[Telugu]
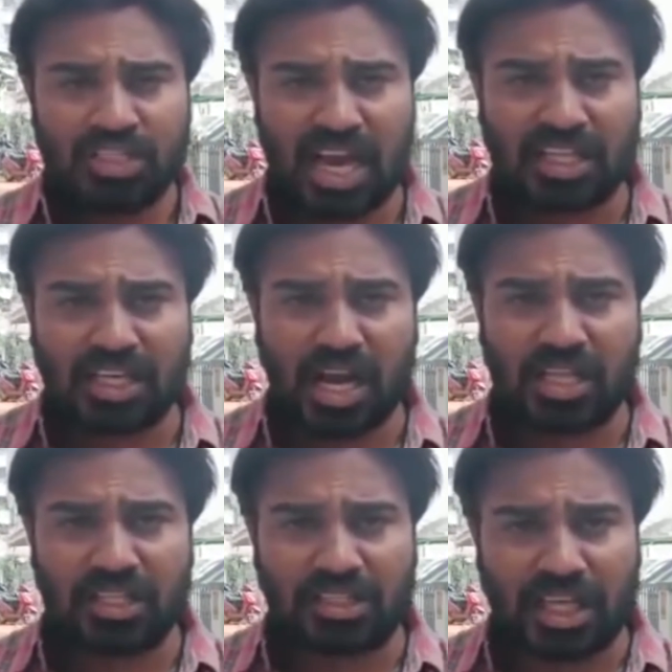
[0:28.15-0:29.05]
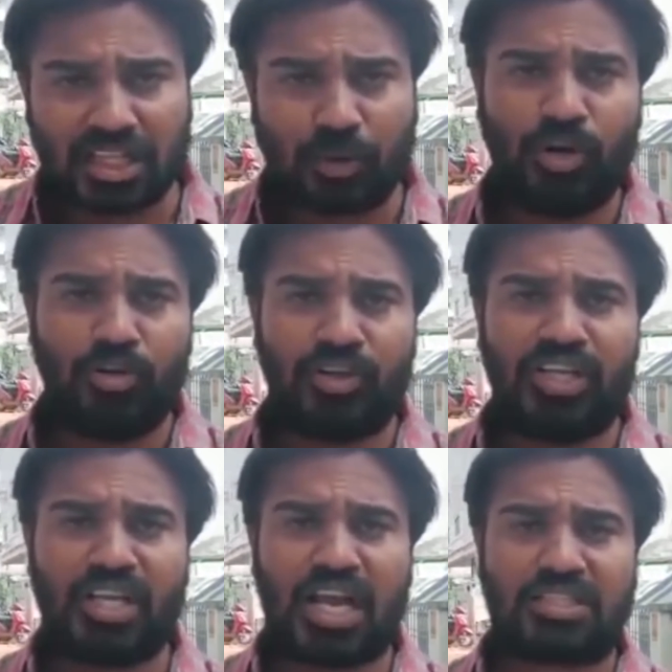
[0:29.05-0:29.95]
చేతకాదని దద్దమ్మలు
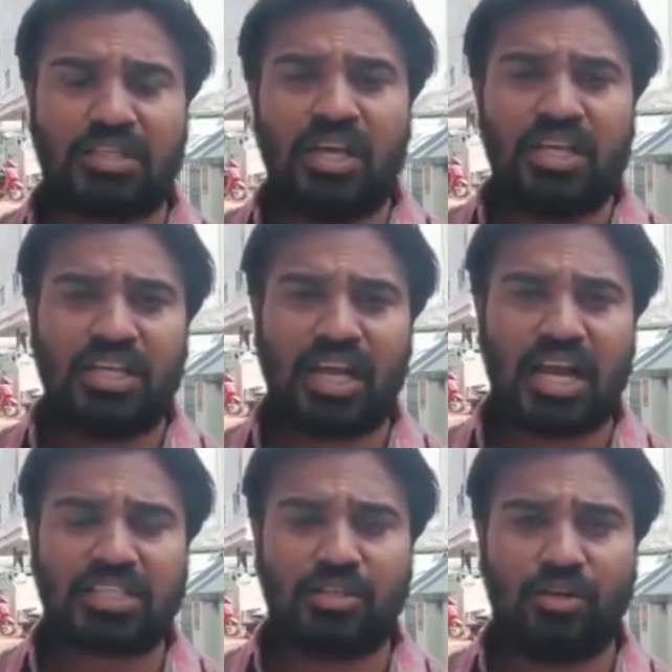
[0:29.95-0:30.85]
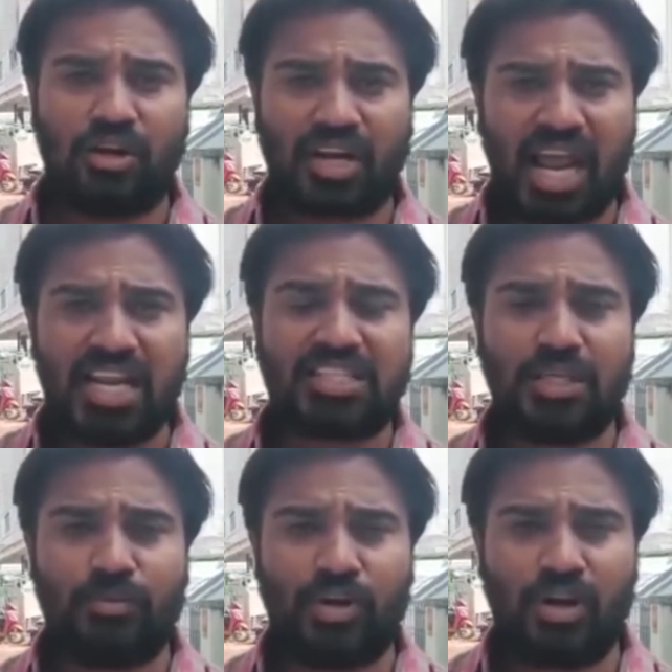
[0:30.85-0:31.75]
ఈ రాష్ట్ర ఈ రాష్ట్రంలో
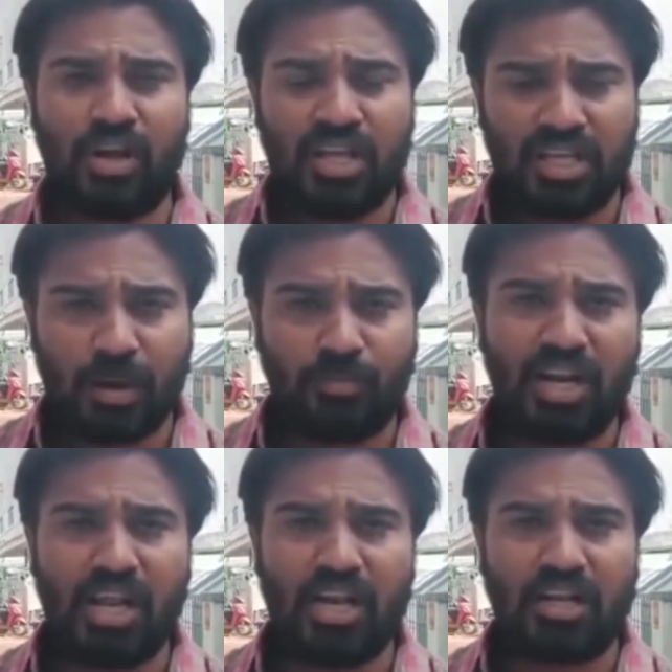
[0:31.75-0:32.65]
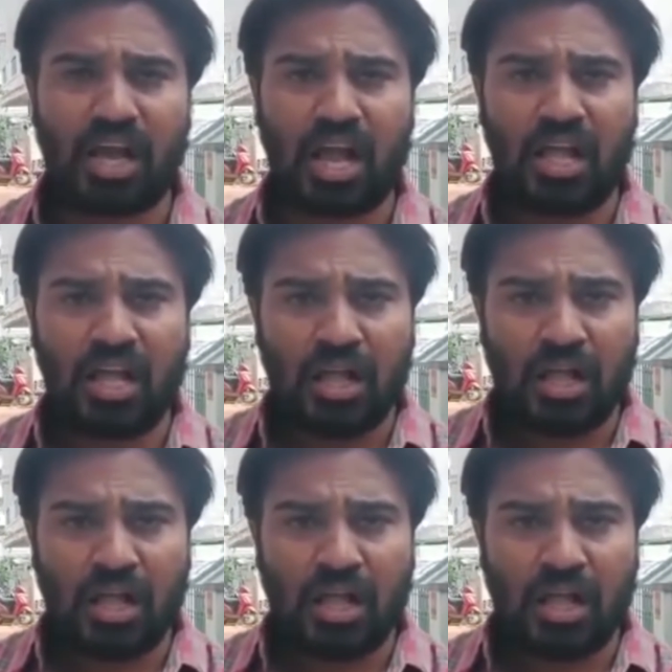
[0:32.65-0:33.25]
రాయలసీమలో ఎమ్మెల్యేలుగా